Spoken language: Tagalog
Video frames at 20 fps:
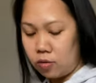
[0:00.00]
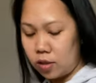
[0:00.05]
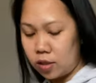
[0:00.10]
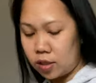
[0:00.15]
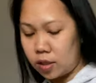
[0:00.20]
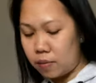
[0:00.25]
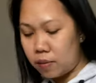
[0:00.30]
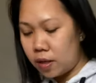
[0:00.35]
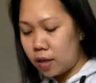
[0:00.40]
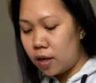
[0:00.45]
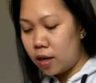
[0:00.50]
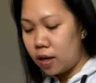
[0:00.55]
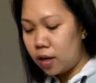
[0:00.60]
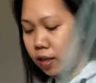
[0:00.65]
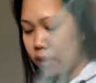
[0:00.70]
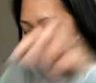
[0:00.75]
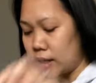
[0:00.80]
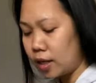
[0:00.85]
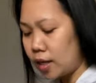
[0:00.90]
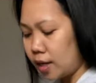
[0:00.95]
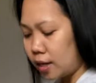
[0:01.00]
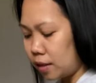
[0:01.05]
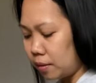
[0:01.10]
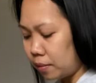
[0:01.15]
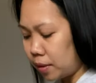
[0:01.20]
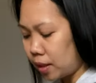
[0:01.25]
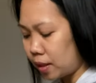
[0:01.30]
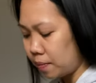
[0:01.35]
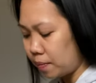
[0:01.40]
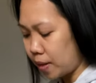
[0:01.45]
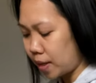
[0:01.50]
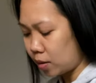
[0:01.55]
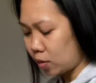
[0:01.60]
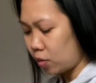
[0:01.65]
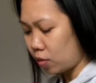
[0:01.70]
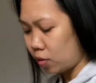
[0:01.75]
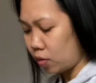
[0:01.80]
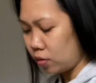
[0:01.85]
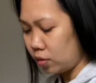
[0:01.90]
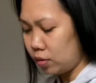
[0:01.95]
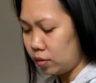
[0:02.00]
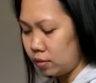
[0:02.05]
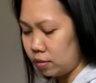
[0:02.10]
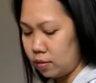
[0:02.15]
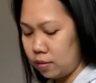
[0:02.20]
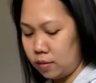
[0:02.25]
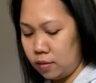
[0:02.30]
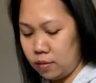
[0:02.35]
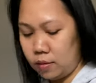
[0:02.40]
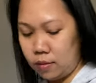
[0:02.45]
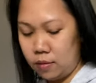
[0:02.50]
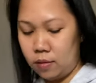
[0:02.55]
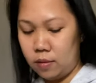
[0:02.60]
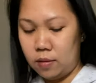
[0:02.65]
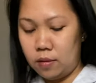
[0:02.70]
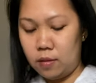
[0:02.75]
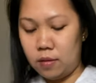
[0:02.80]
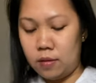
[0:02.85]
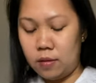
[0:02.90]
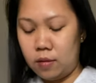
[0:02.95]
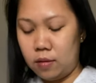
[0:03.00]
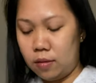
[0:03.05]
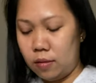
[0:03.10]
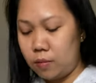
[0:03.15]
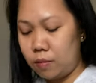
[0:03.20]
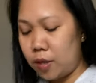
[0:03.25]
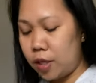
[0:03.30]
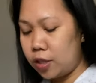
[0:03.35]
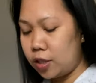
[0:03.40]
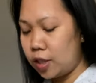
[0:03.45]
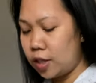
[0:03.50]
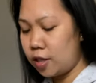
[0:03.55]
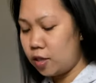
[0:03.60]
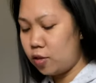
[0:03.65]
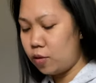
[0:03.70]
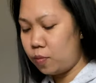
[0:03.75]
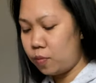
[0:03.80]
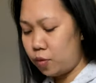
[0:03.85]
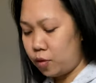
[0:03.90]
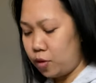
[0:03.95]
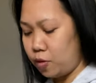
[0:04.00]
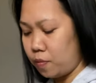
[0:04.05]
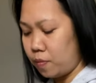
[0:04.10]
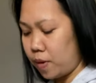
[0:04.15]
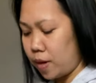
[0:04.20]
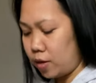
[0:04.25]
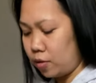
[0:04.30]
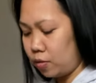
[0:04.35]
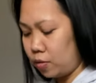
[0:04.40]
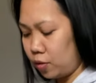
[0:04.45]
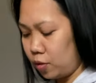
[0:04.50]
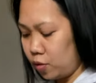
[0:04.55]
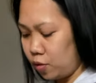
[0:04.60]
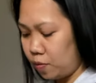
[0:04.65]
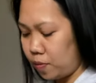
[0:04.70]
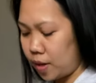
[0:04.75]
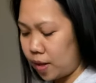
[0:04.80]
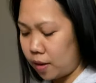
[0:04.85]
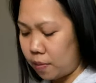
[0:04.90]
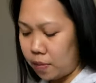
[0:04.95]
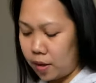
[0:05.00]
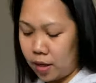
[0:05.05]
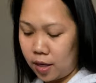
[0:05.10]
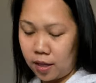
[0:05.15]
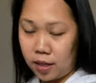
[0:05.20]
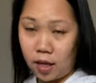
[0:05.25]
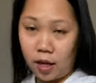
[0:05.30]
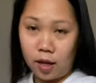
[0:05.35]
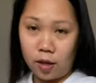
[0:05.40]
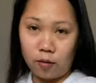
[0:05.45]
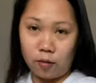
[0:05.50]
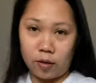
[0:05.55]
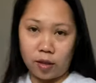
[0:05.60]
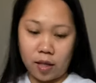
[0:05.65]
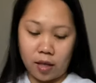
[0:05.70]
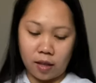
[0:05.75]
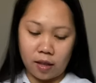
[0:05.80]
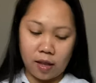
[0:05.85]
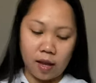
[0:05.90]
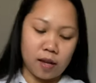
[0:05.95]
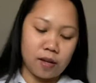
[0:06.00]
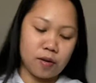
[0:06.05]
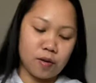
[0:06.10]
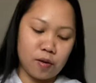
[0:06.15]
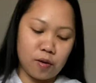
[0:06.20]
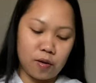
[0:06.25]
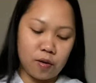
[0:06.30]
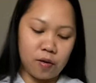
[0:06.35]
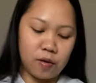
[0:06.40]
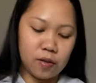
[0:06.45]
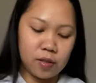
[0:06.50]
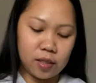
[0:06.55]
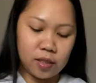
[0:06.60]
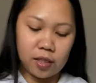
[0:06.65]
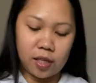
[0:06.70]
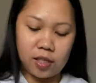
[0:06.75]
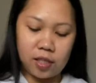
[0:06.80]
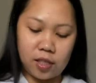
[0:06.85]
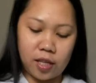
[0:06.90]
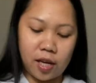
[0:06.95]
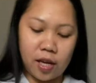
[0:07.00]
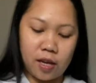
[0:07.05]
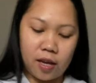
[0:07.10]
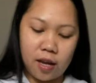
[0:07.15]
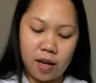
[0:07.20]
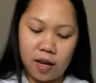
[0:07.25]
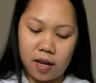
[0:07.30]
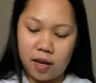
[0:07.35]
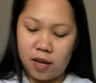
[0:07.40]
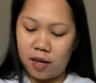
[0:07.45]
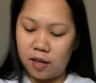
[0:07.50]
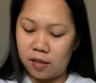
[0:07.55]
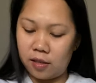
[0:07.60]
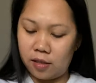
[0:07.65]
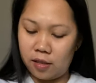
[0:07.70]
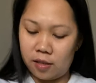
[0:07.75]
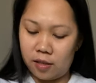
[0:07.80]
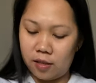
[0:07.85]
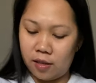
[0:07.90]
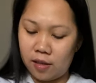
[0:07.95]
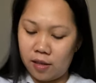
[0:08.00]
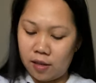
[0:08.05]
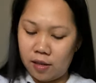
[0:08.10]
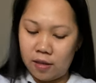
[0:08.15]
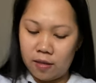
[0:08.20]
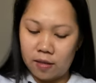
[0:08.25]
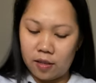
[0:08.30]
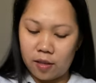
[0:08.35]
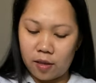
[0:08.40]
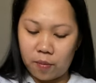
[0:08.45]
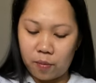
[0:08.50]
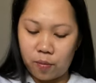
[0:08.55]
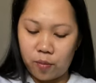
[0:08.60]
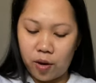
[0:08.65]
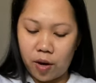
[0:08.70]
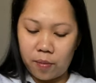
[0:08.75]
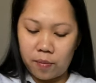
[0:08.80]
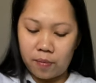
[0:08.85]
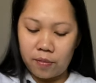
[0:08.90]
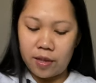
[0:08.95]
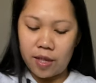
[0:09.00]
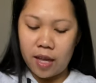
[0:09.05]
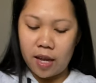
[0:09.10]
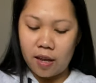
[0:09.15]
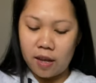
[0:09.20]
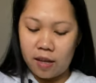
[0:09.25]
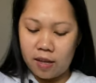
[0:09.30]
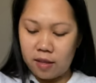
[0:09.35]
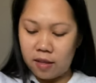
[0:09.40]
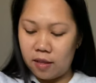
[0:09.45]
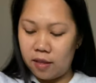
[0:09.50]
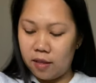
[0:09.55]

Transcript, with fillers: na sa mag-aarkila ng mga barong. Planchahin nyo po yung barong nyo para maganda kayong tingnan no? Sa JS. Sa prom date.